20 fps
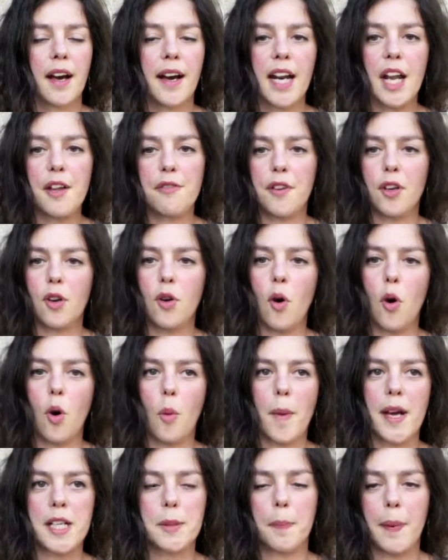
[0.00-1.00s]
gráfico o
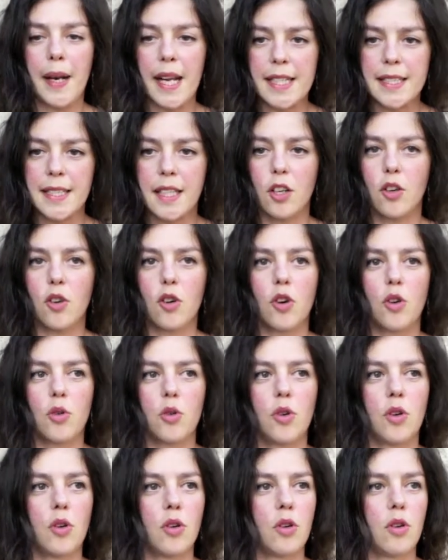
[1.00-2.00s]
más
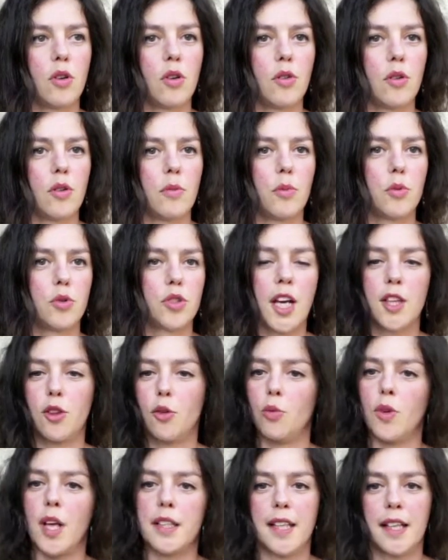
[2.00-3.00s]
plástico, eh,
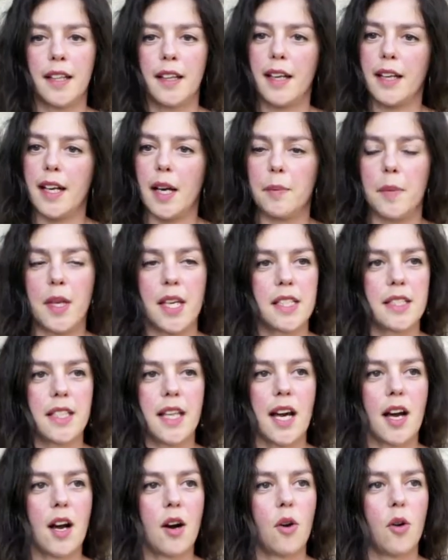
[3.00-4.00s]
buscando una técnica
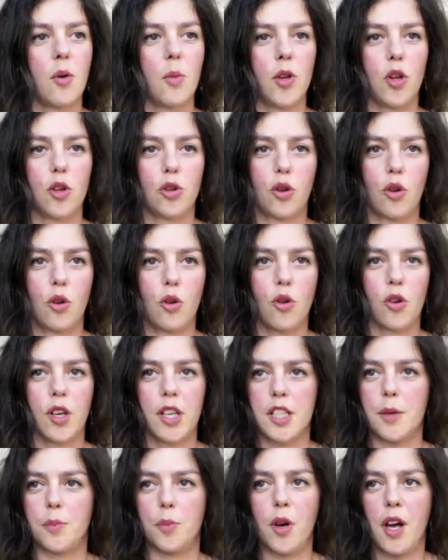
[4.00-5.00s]
mixta o bueno, todo lo
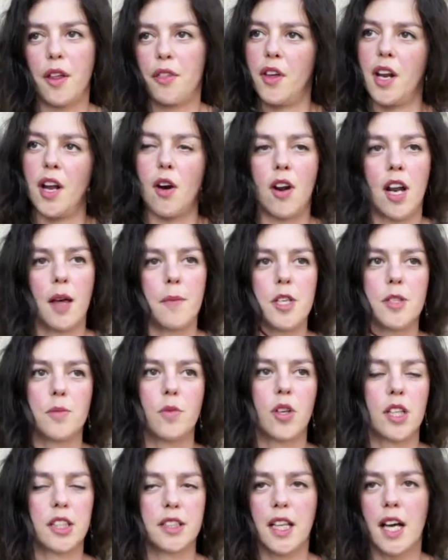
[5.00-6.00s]
que se puede hacer ahora
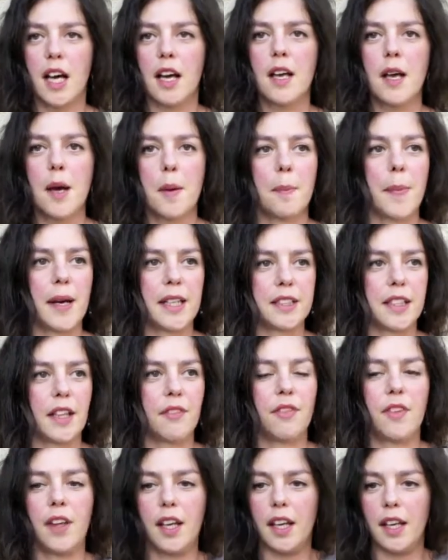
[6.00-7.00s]
mismo que está
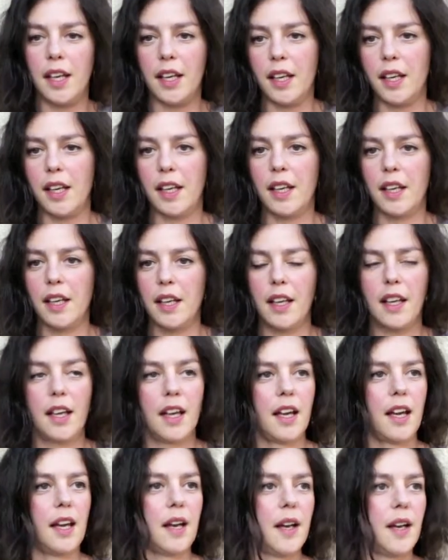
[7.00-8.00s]
bastante,
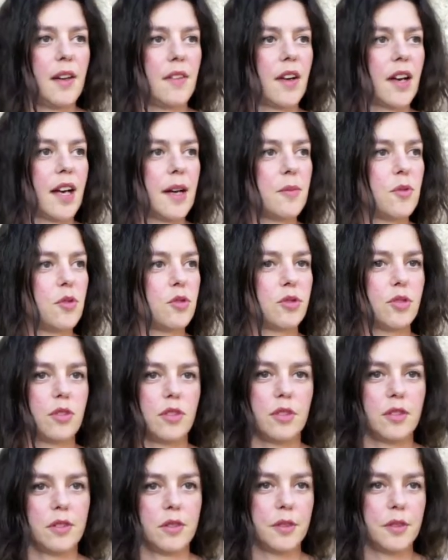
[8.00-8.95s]
digamos,